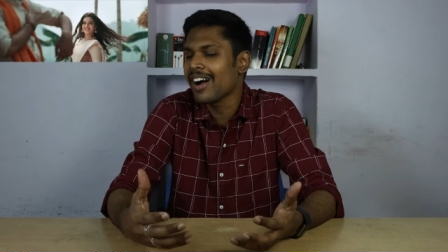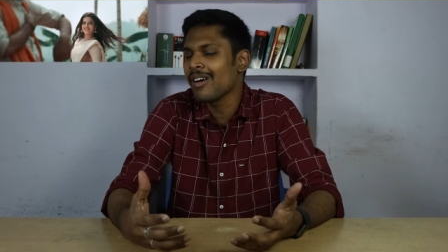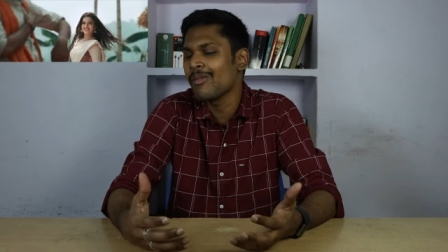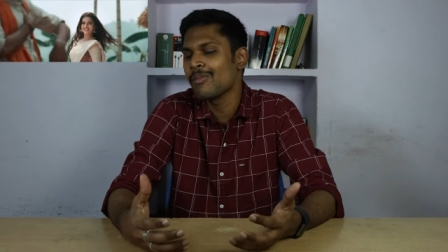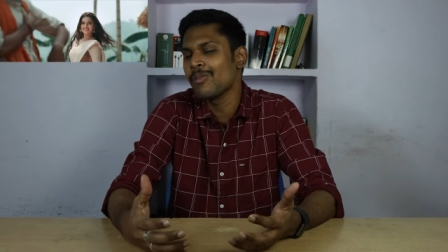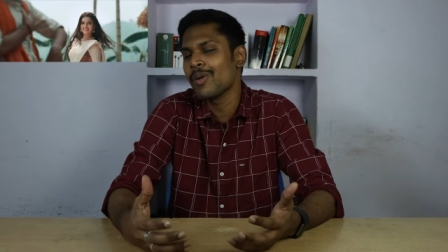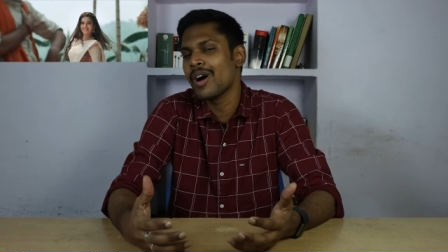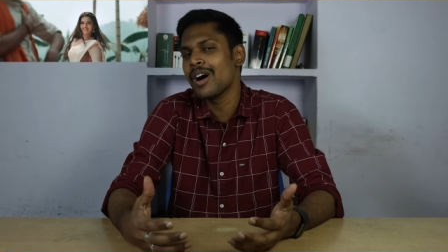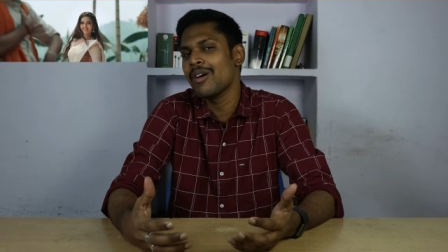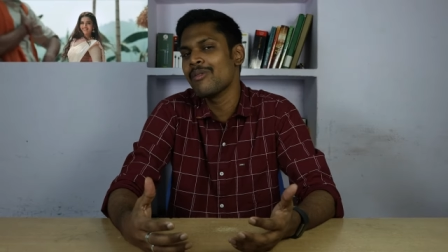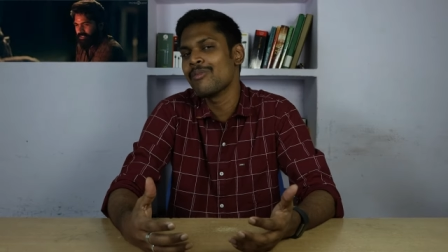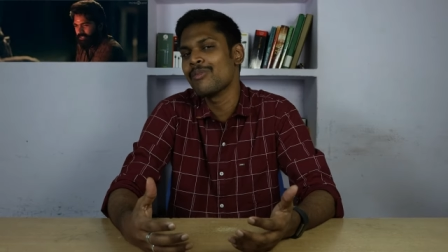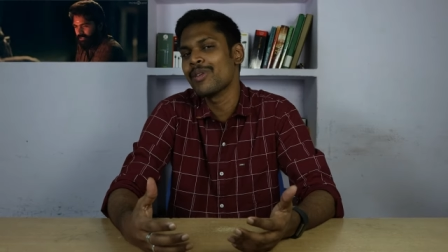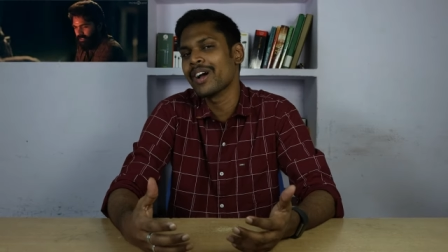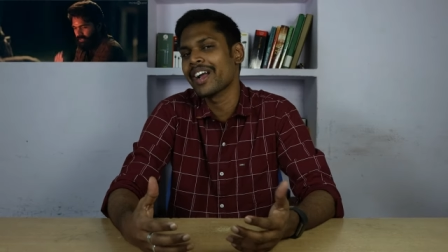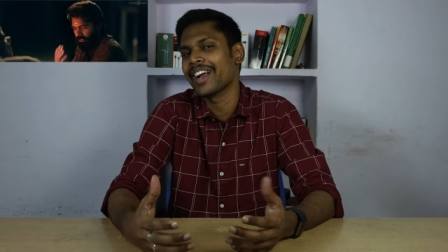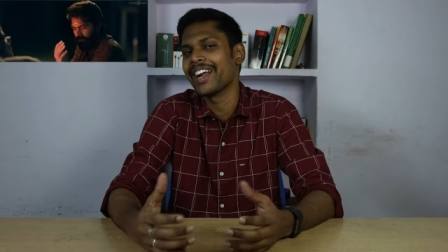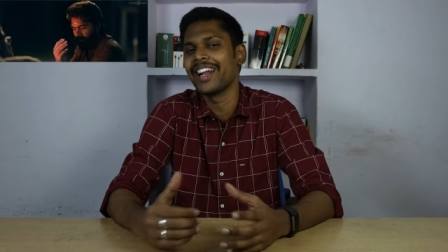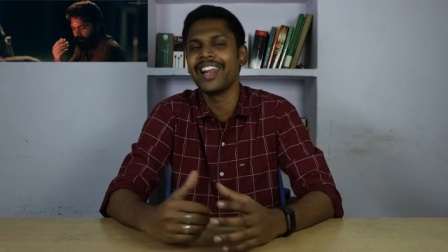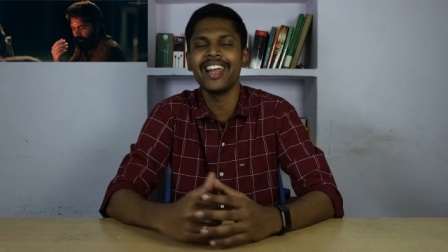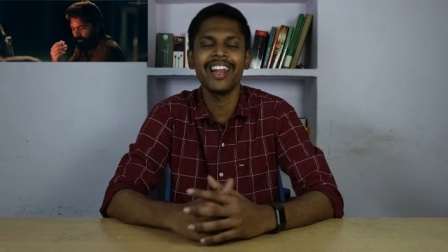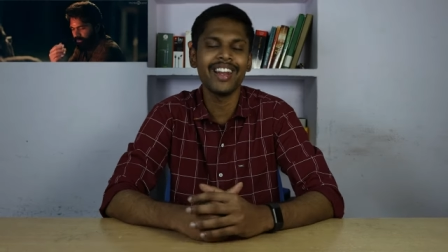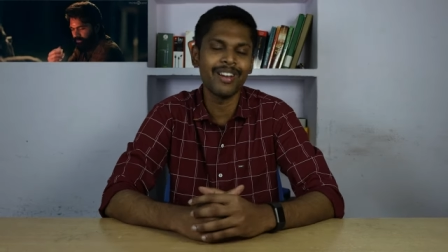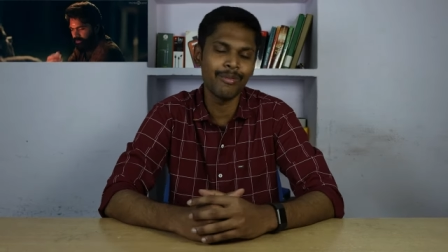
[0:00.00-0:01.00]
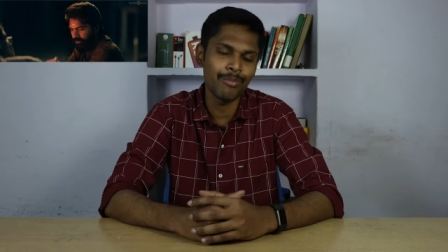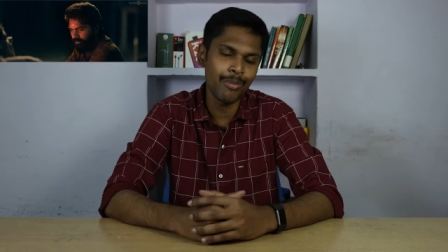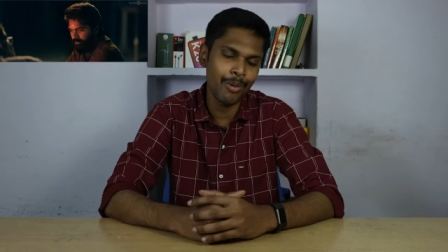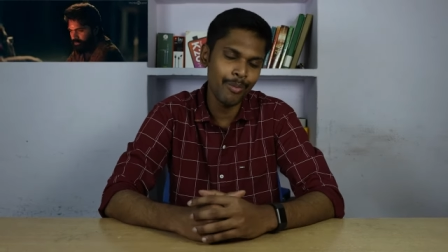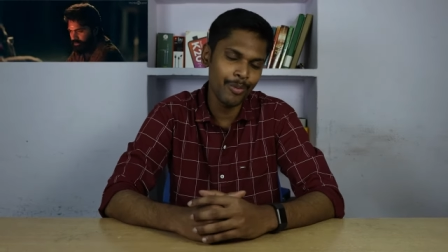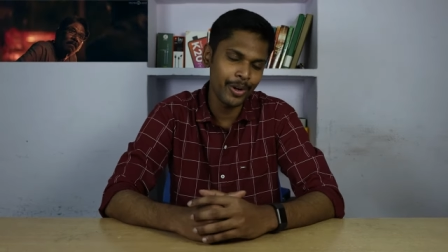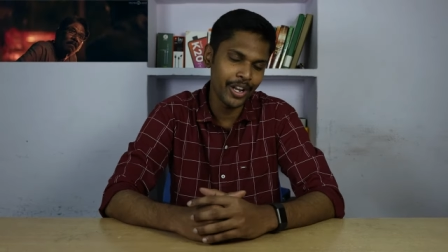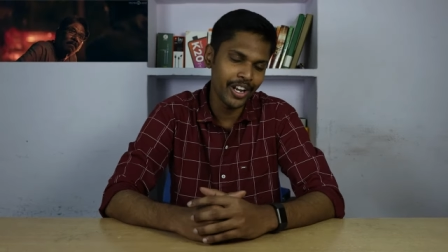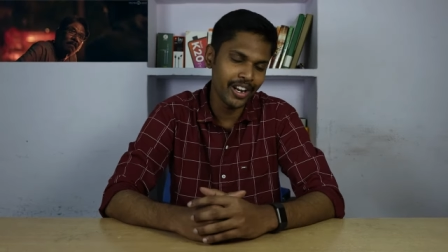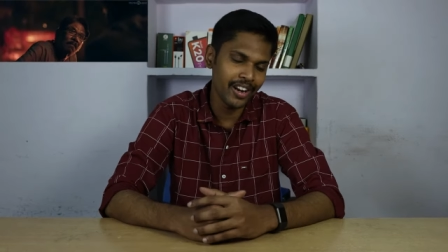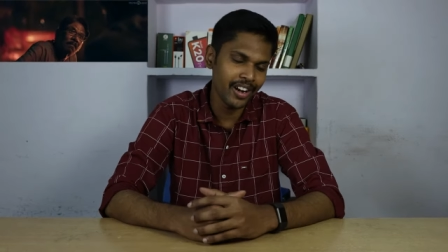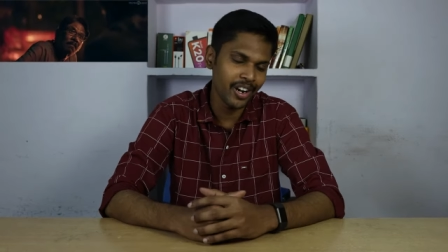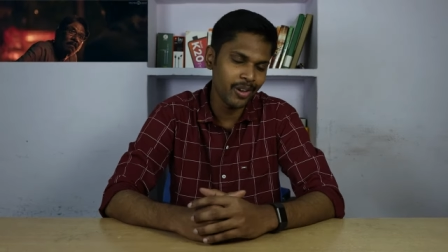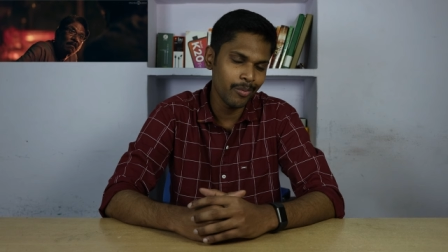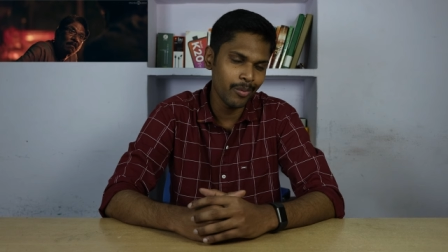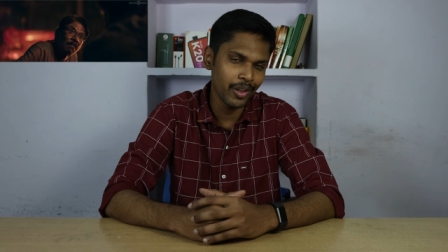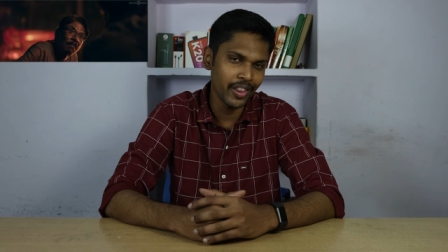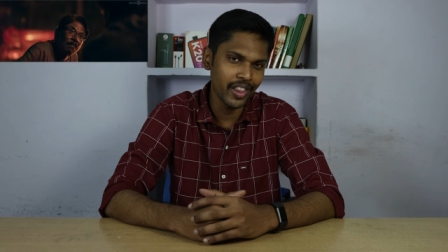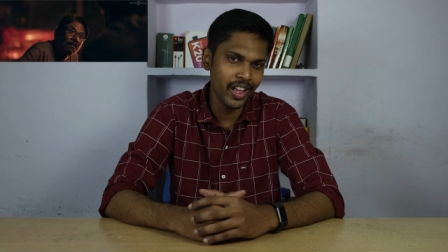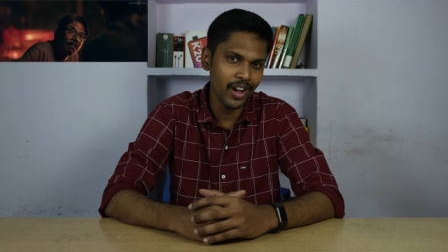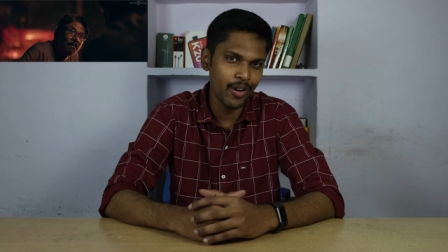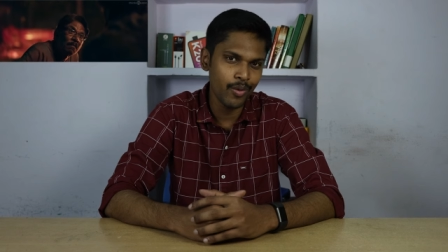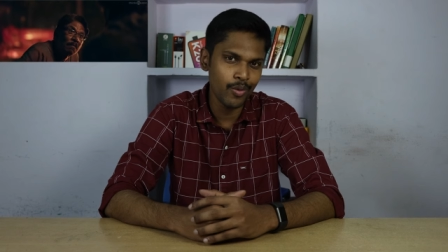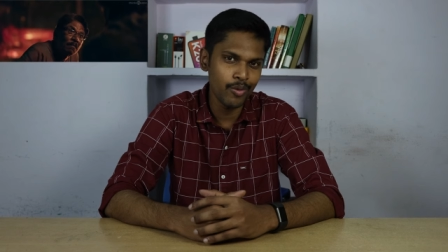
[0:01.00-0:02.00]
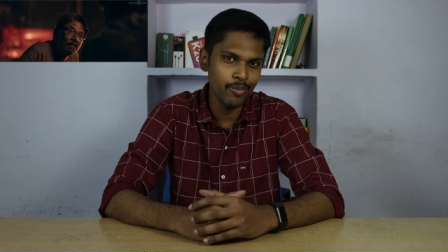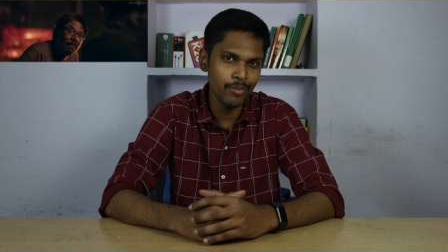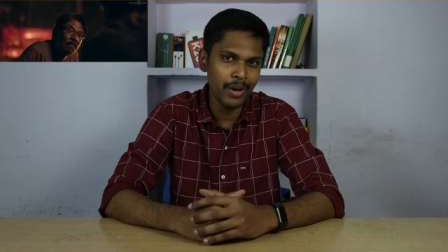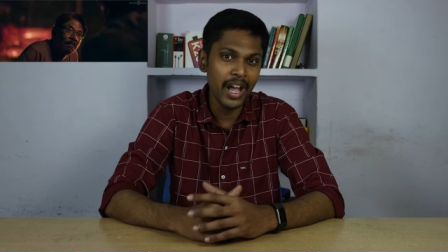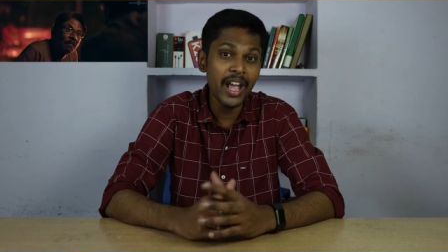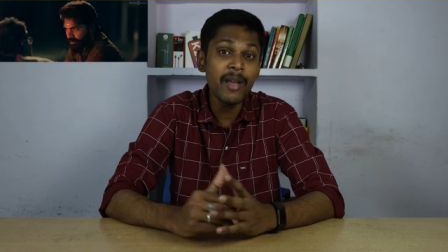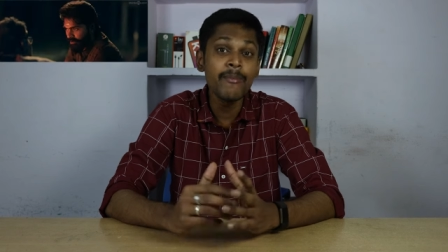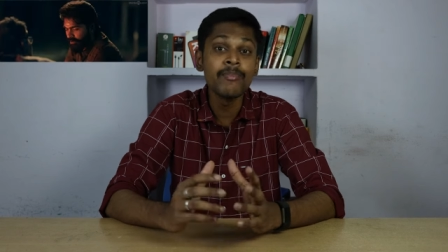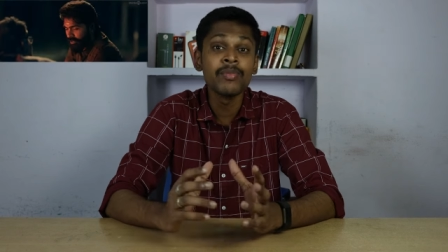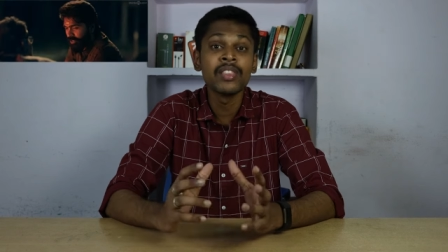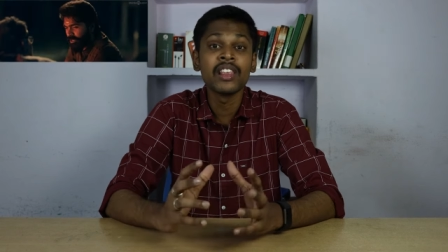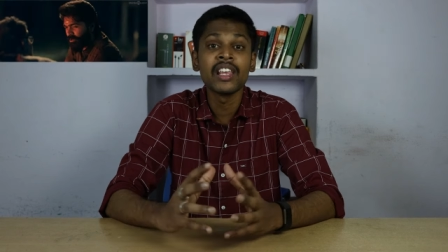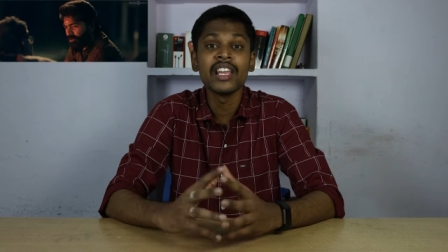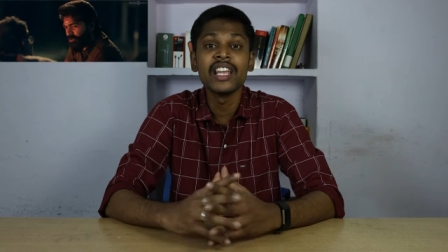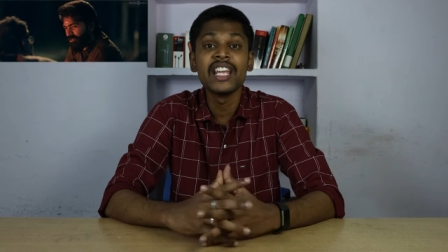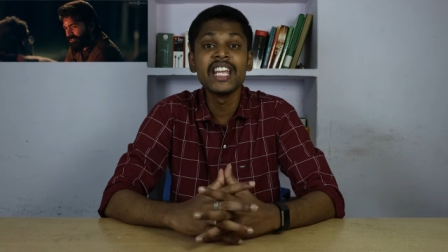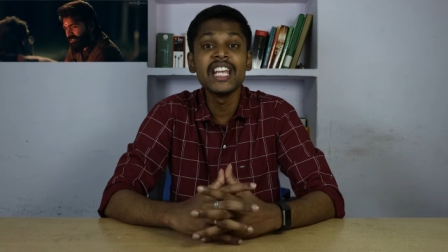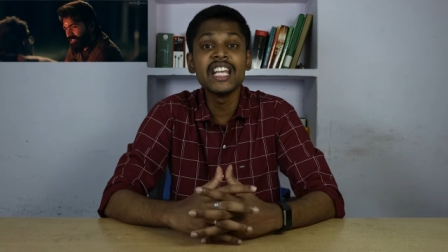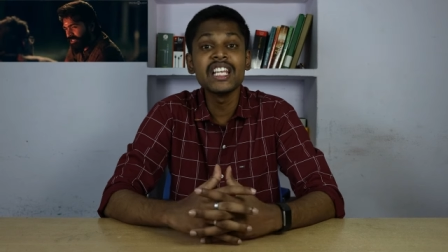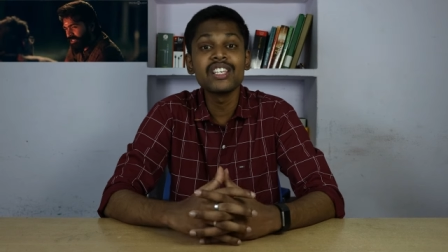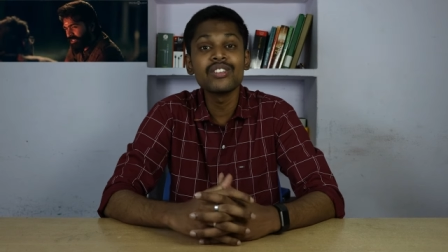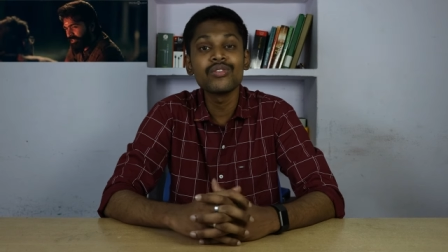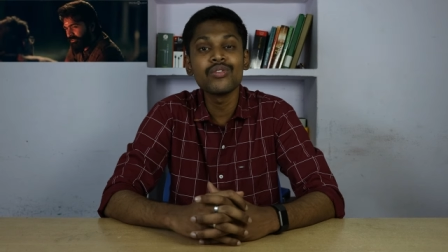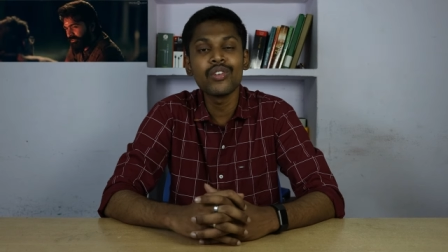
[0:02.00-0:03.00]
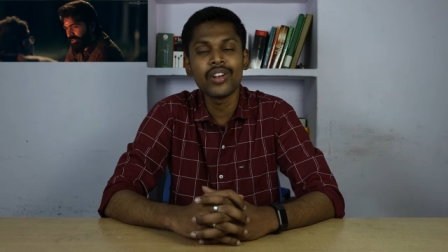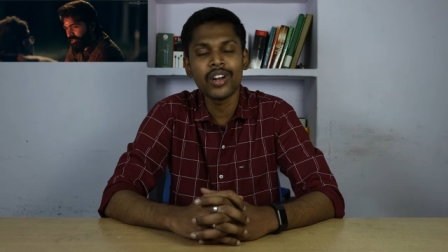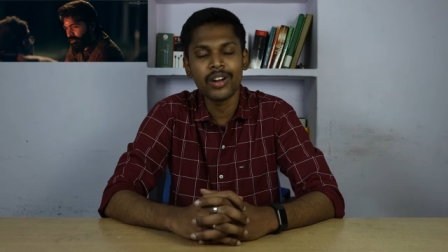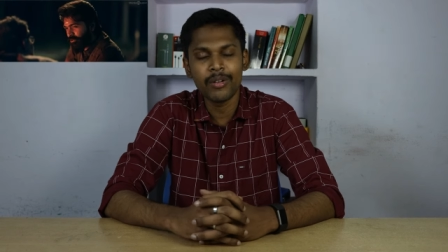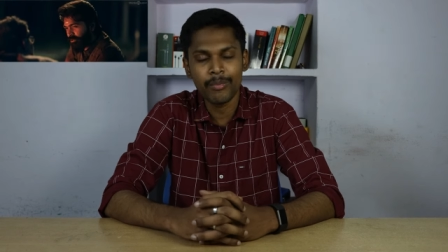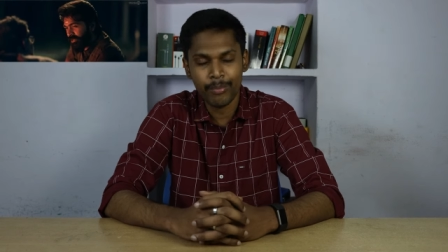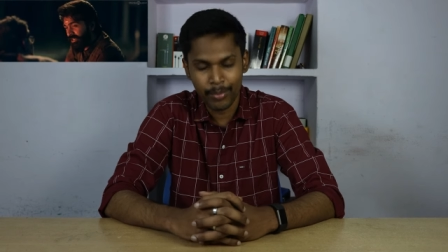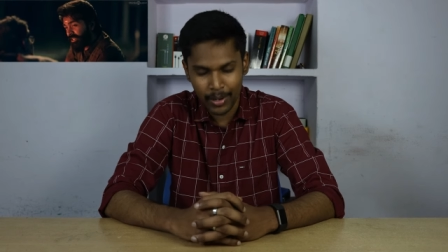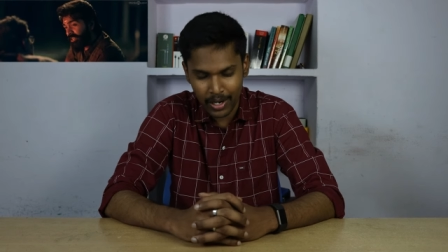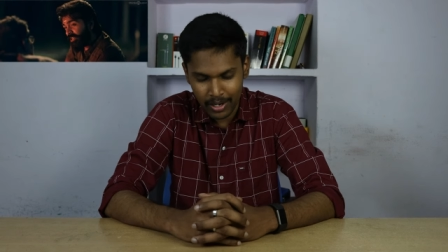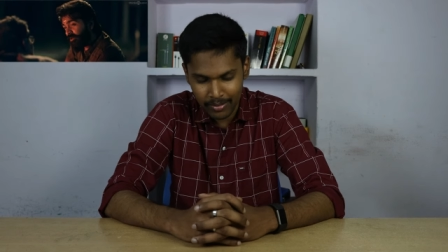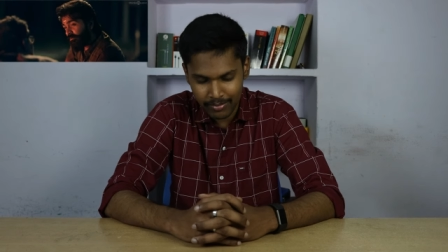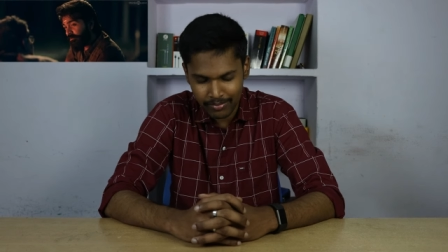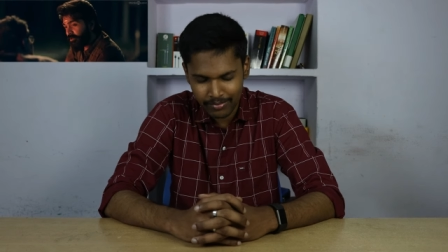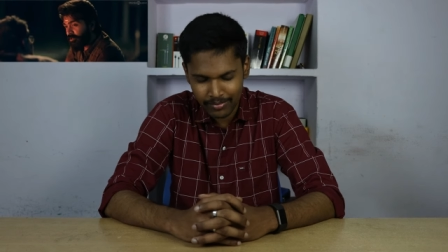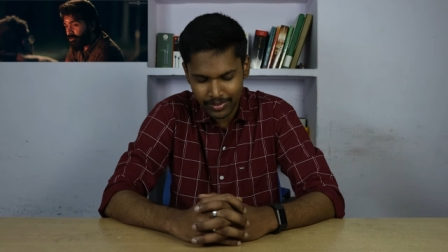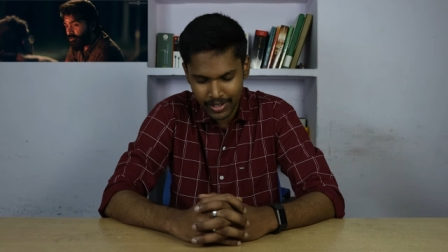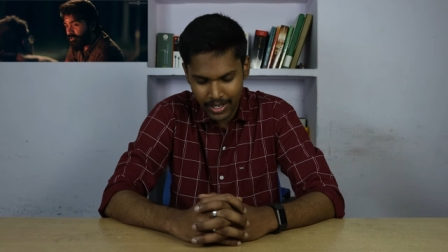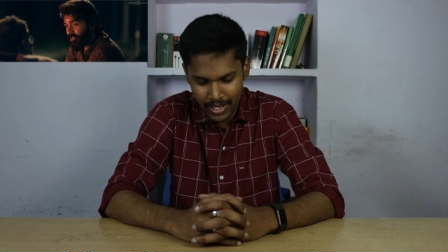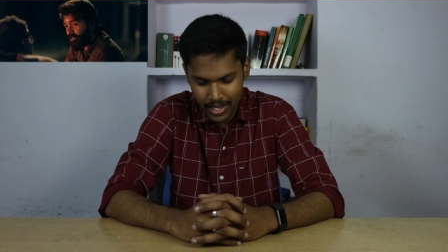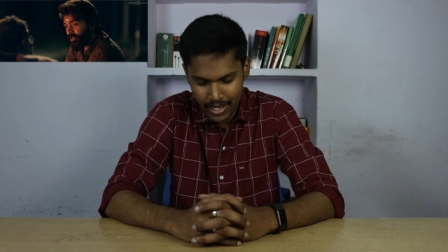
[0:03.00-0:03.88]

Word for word: ஆமாம் மக்களே நம்ப முடியாத தான் உண்மை ஈஸ்வரன் படம்